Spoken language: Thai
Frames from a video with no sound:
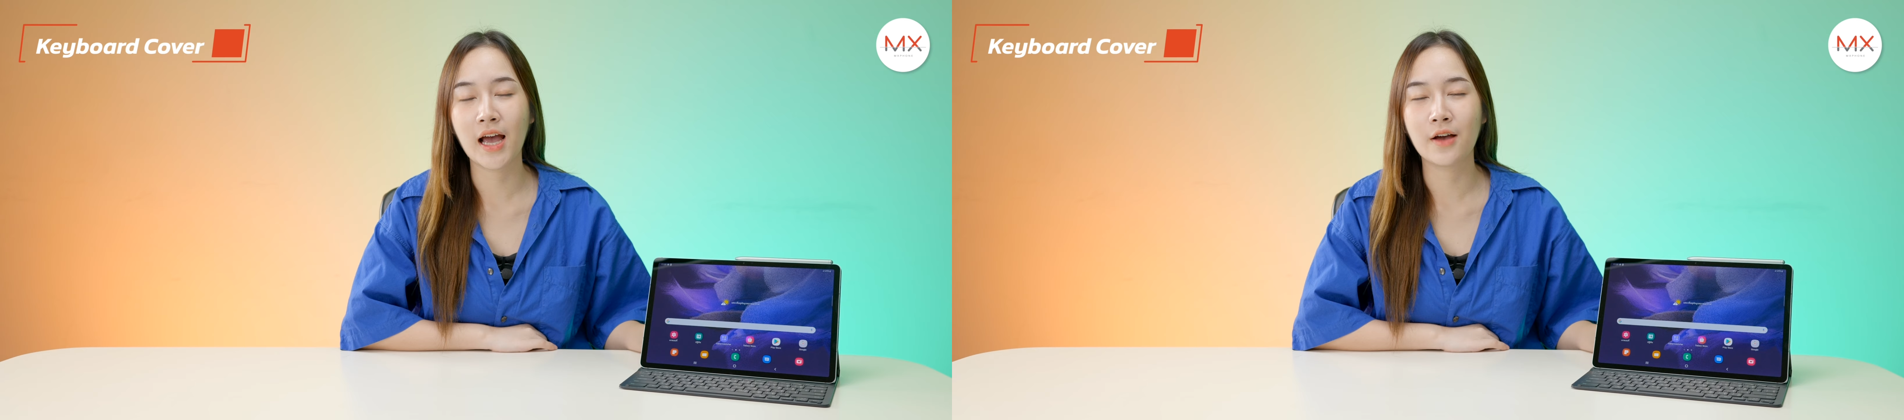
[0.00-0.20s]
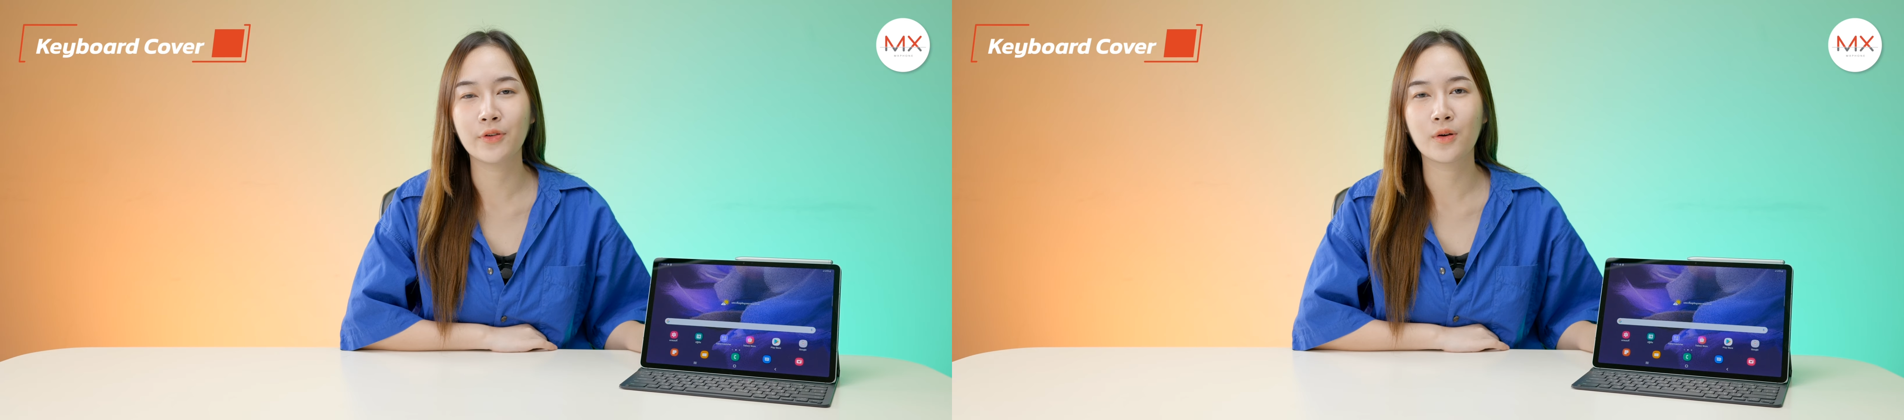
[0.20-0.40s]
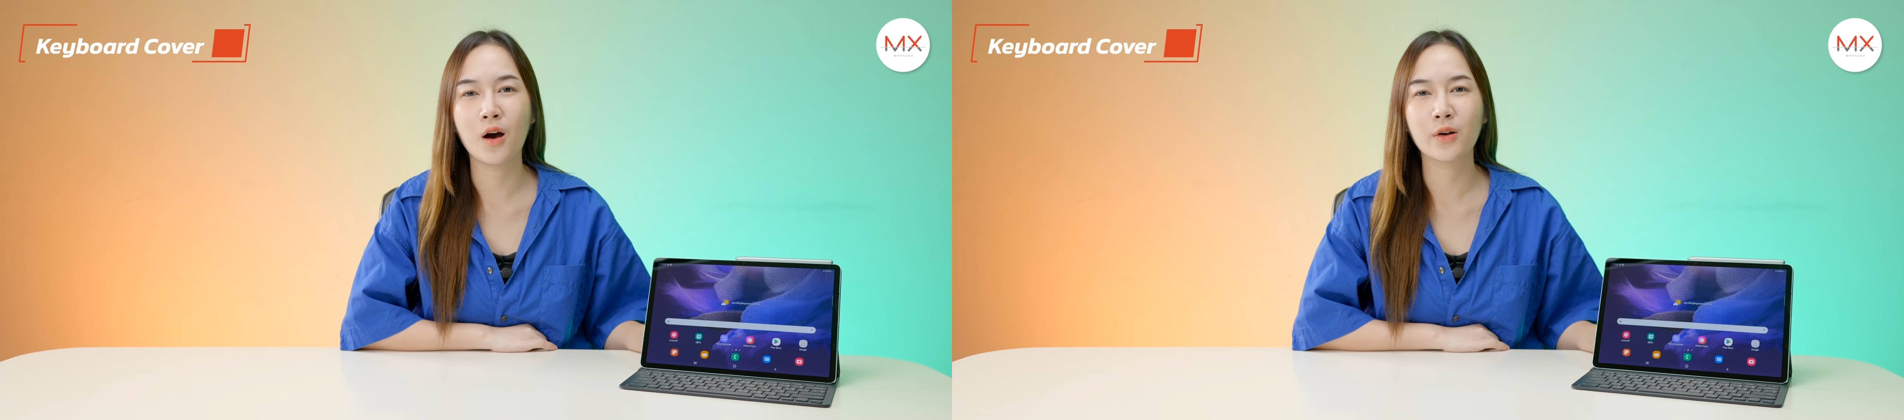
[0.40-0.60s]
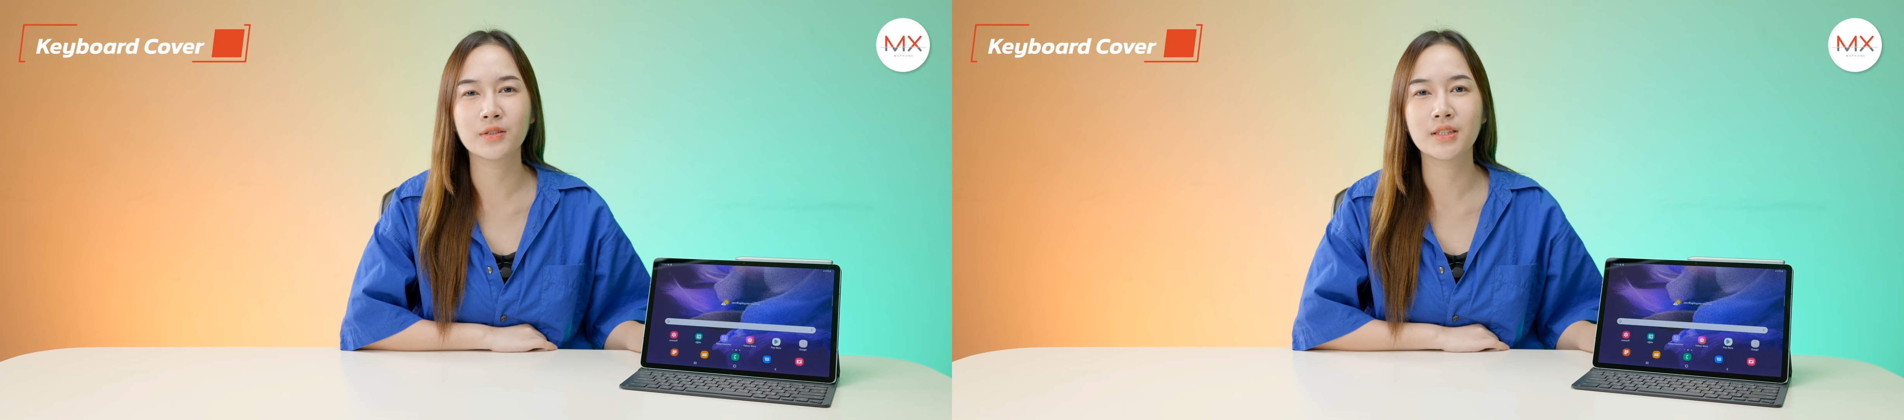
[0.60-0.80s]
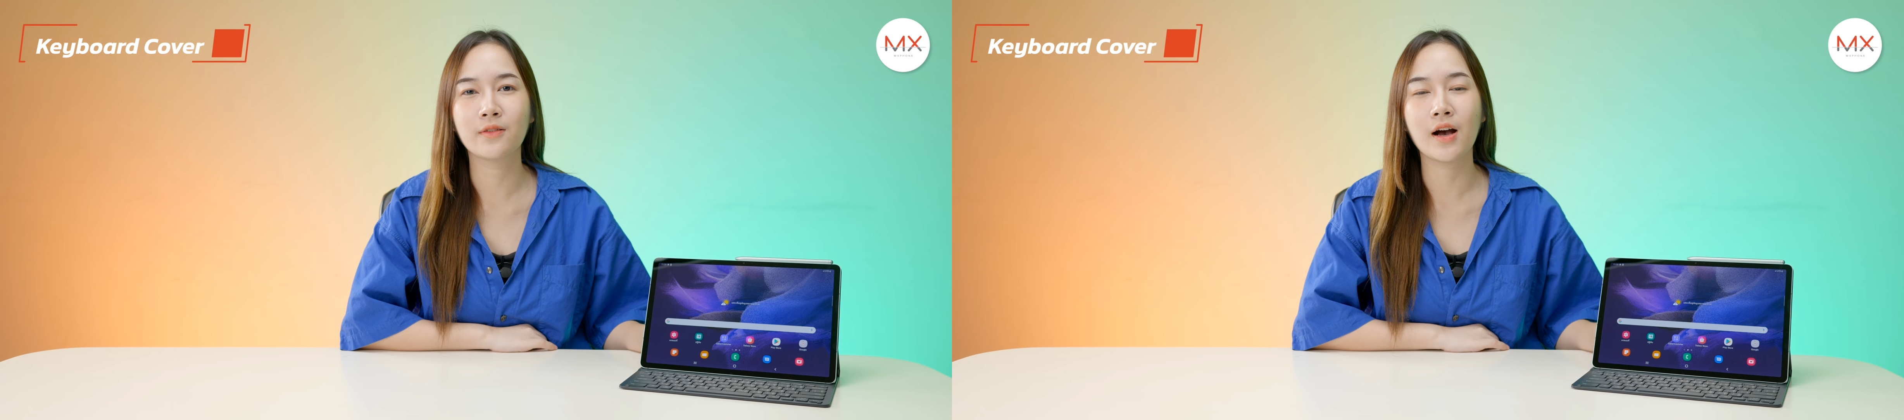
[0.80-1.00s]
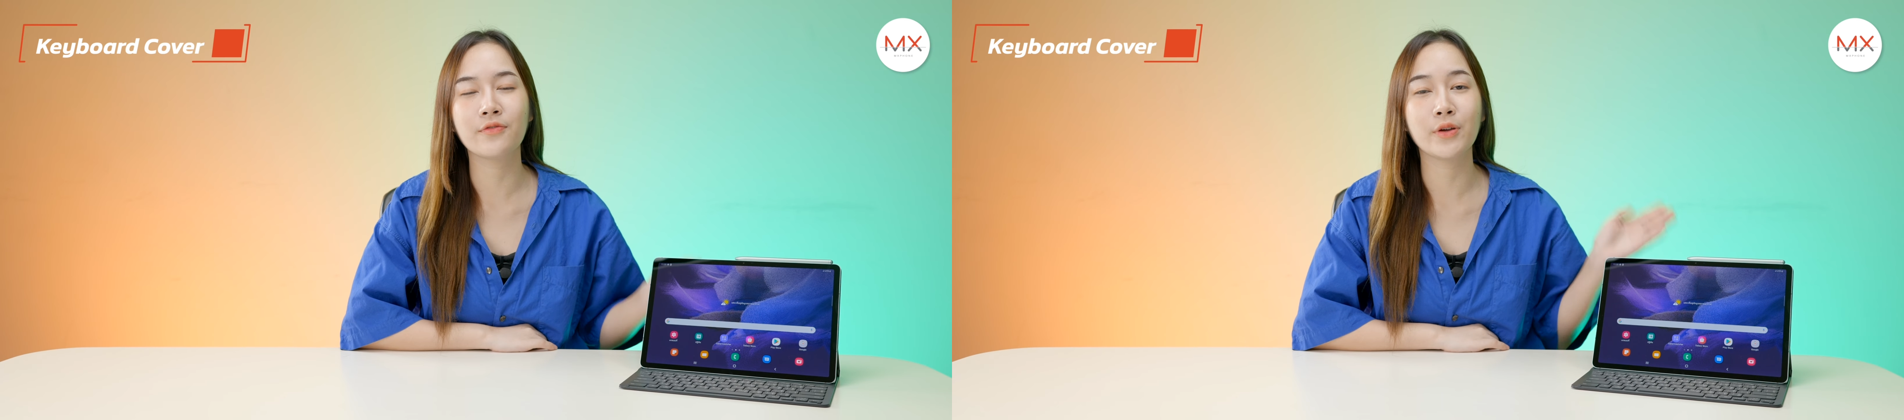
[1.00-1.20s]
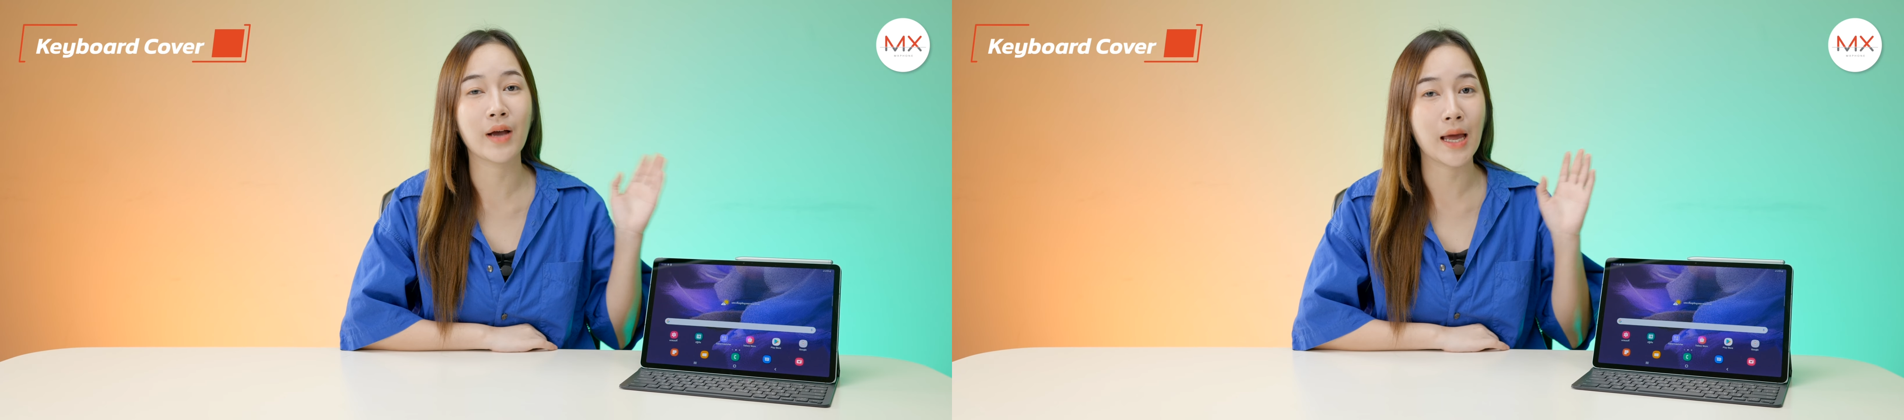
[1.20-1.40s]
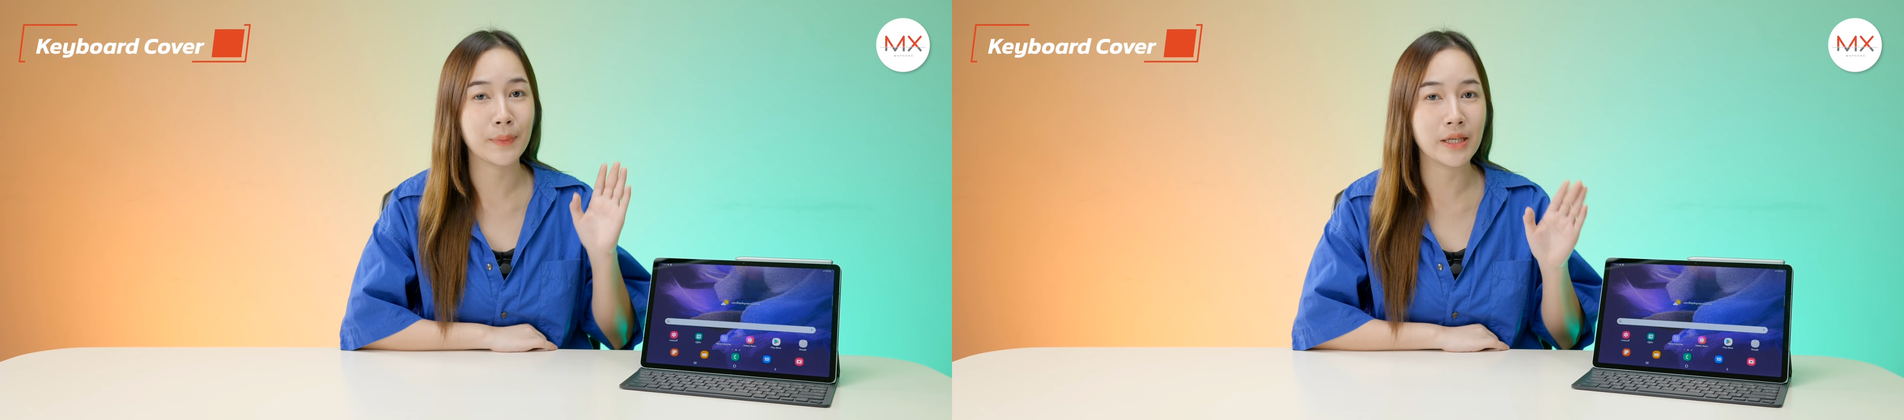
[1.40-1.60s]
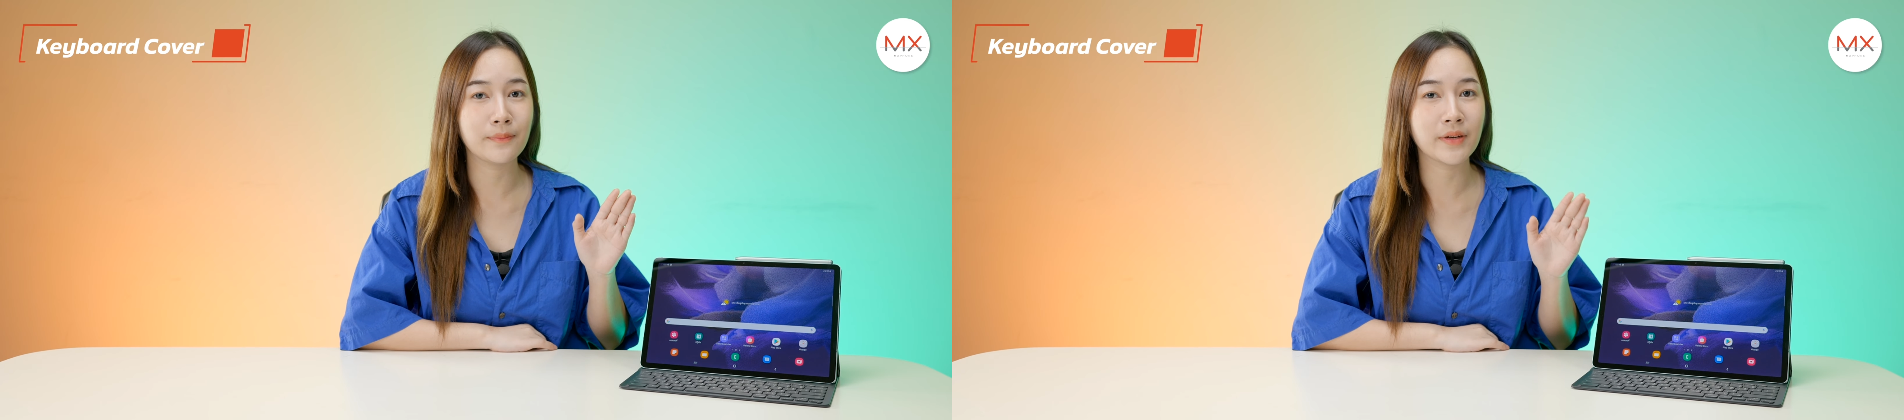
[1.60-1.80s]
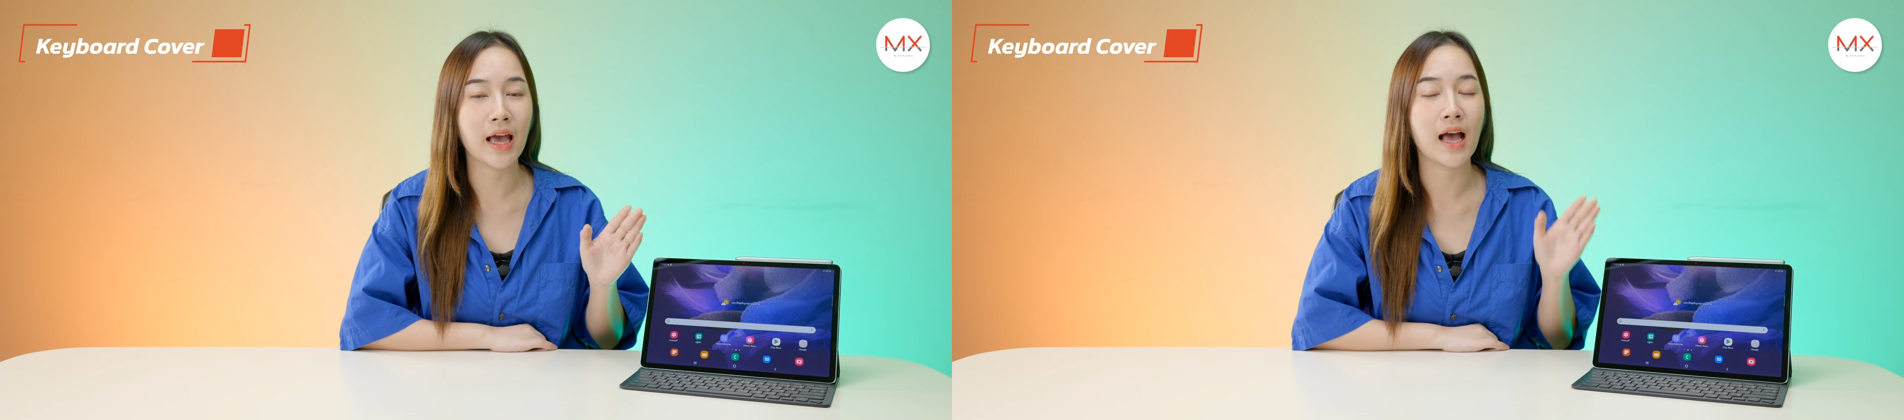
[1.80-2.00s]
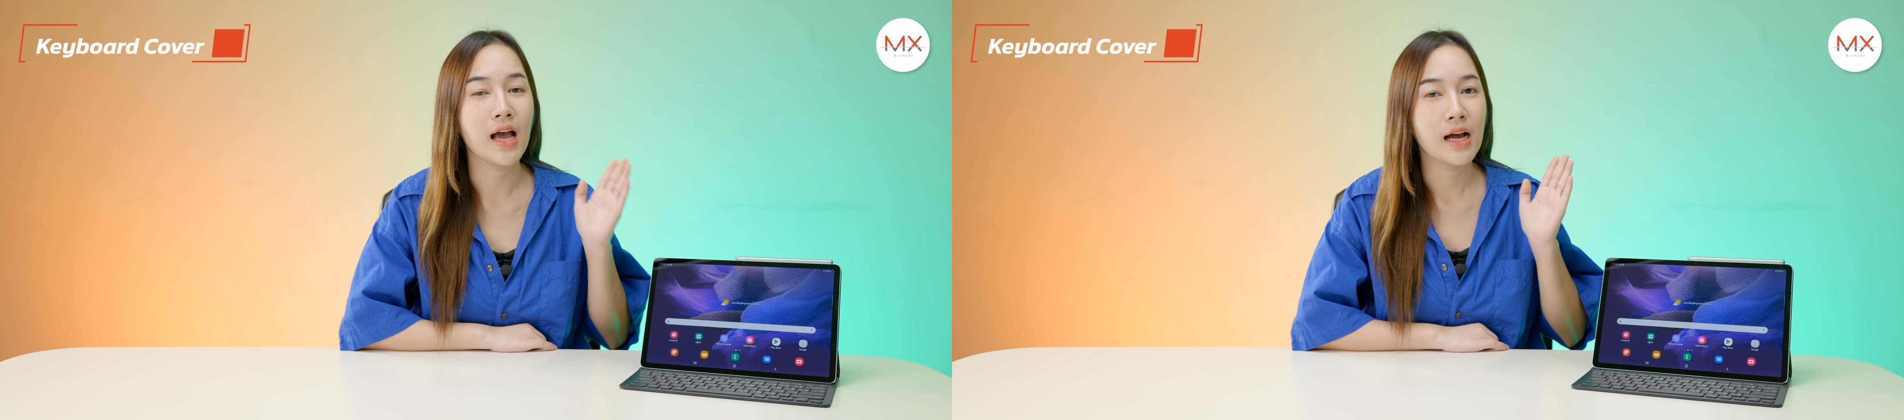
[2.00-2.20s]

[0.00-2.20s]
คะฟิลก็รู้สึกว่าฟิลการพิมพ์เนี่ย